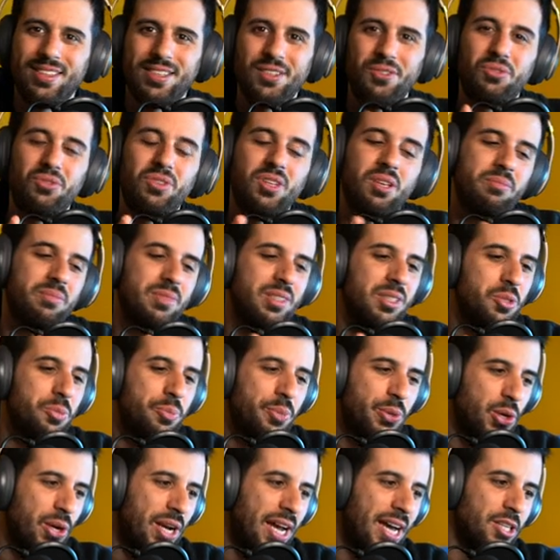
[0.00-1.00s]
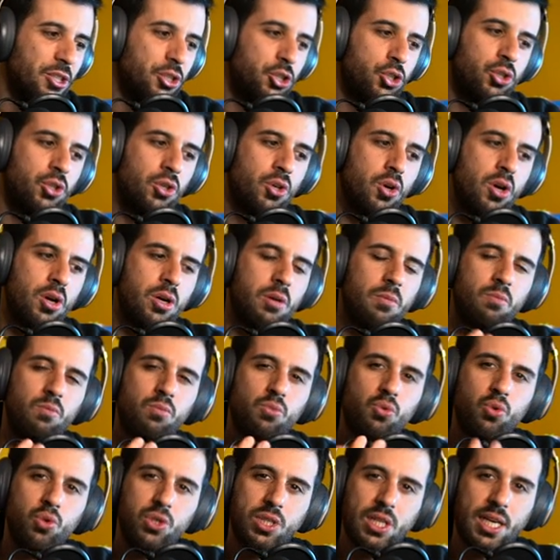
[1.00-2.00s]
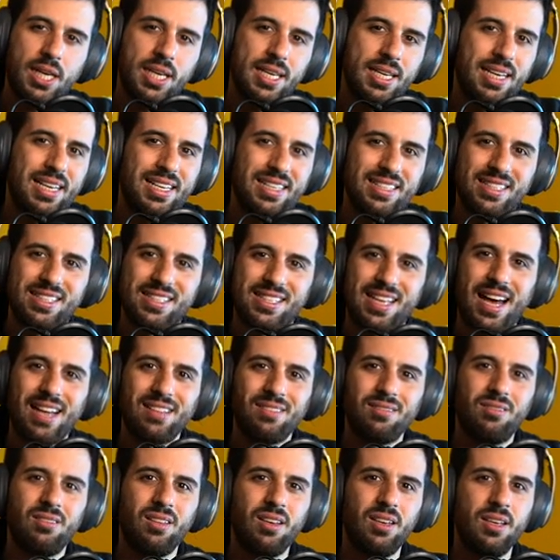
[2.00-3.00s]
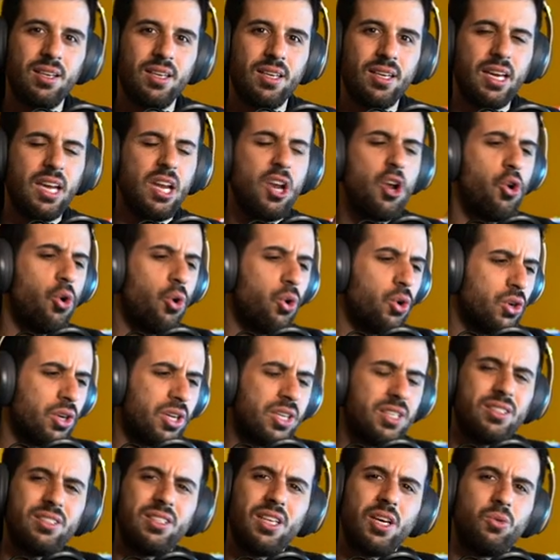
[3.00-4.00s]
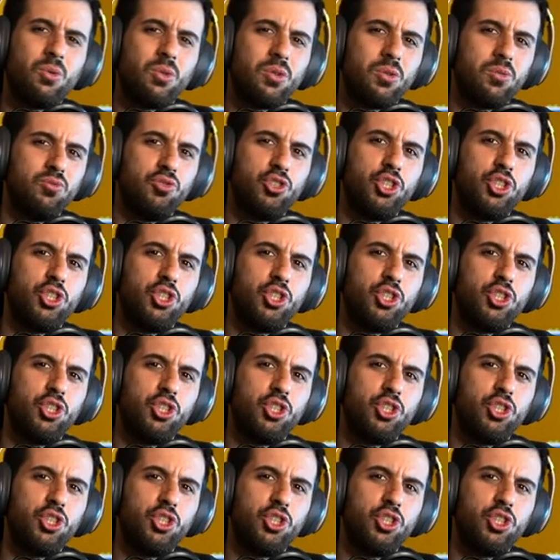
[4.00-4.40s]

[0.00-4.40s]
dei film di spionaggio, musica incalzante e loro che seguono un